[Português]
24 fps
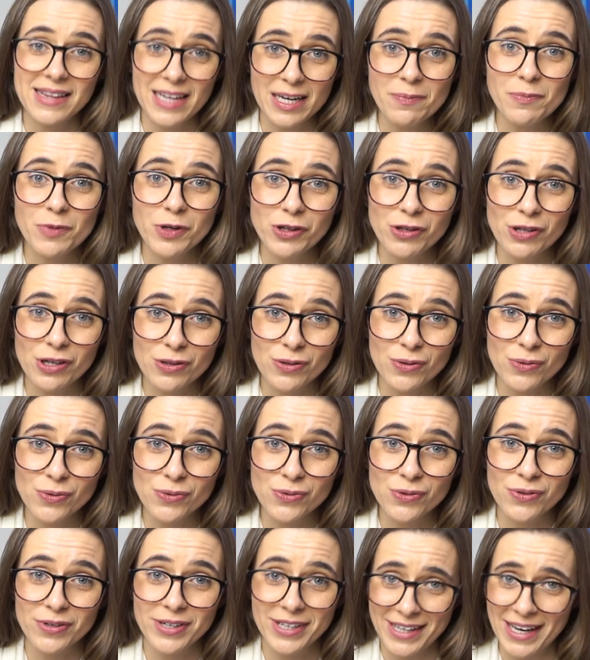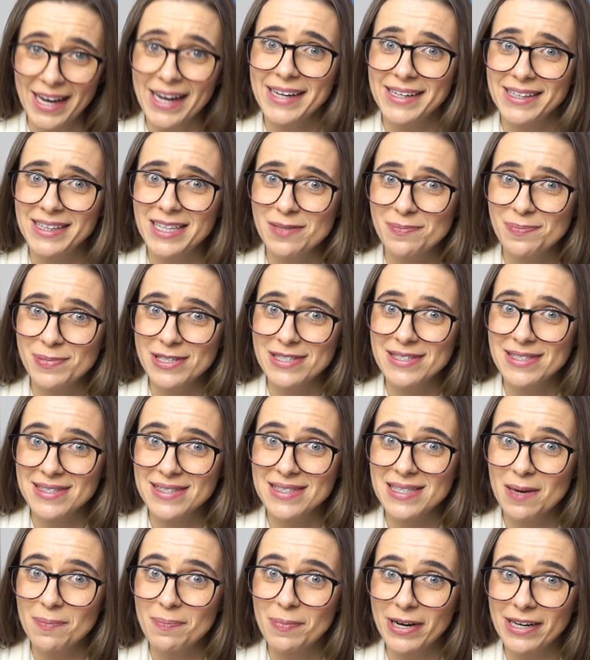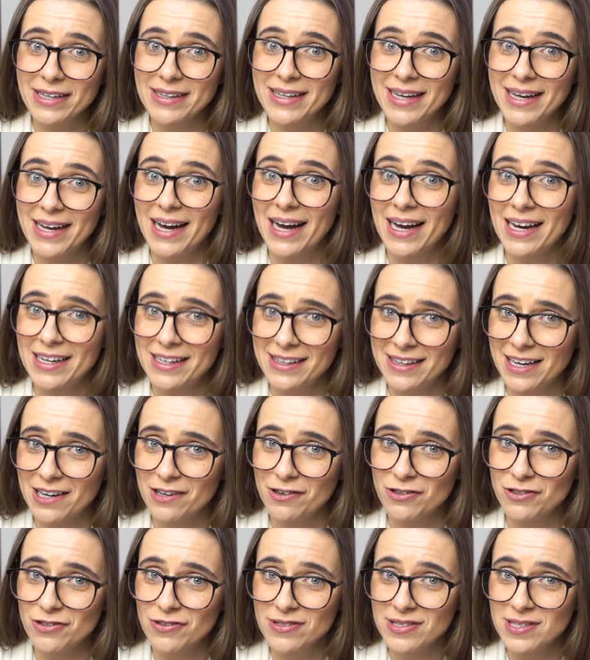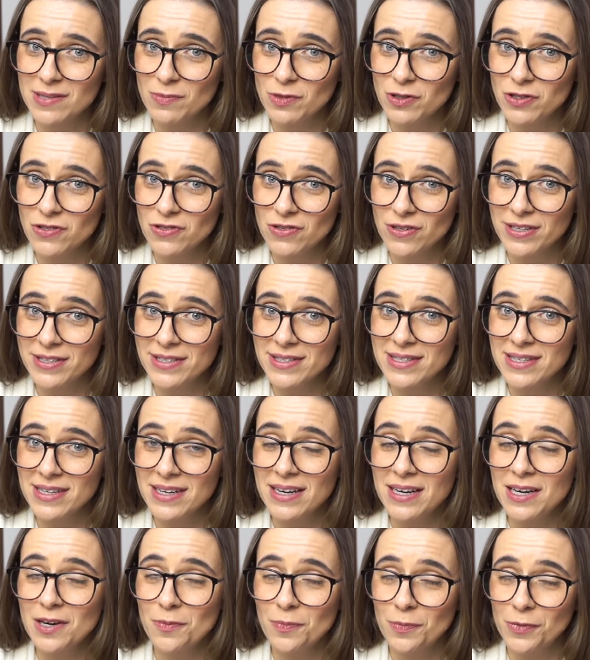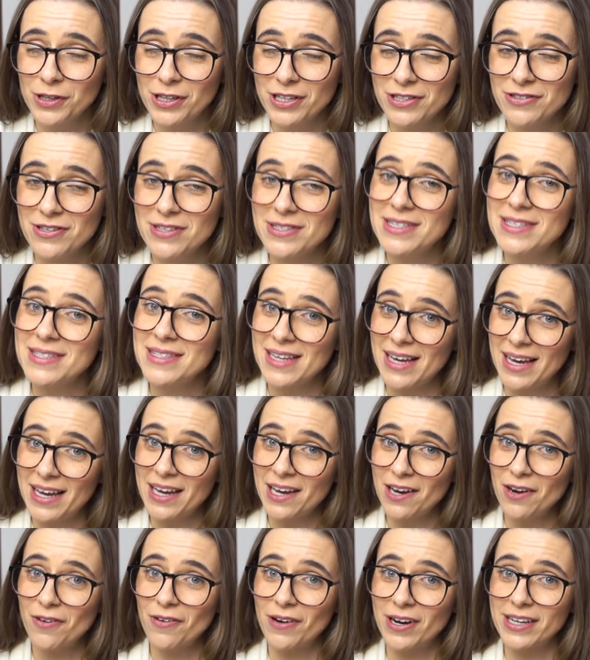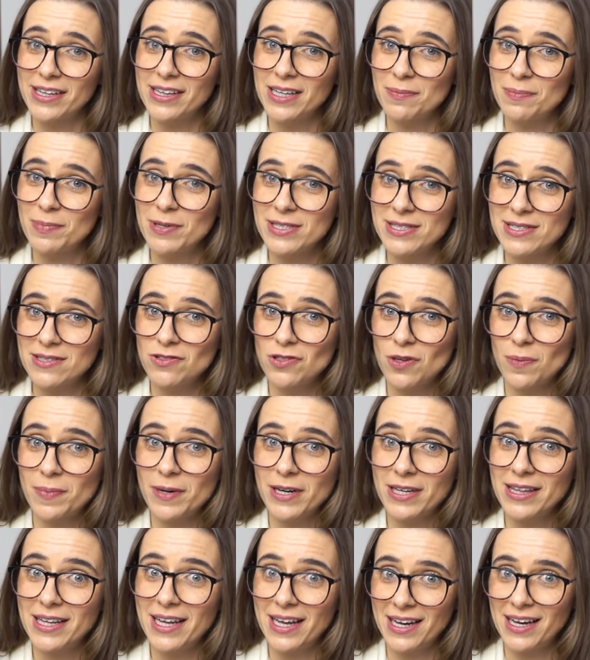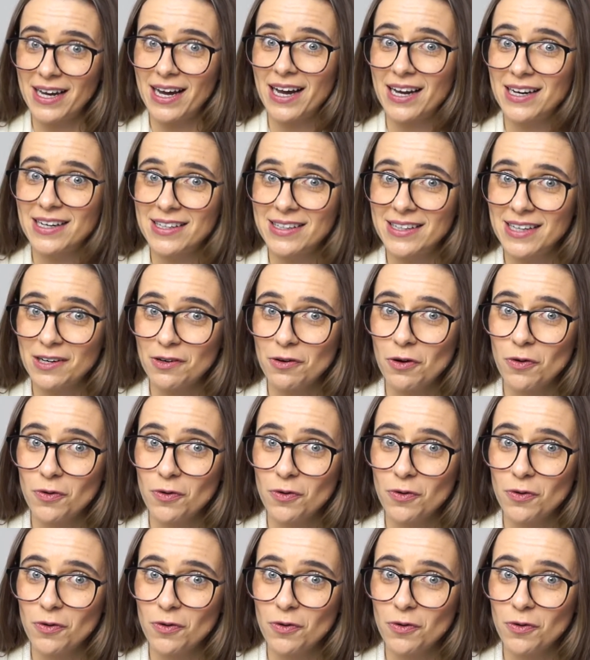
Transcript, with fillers: Tem muito adulto que ainda precisa aprender a lidar com as suas emoções. Muitas vezes eu ainda preciso aprender a lidar com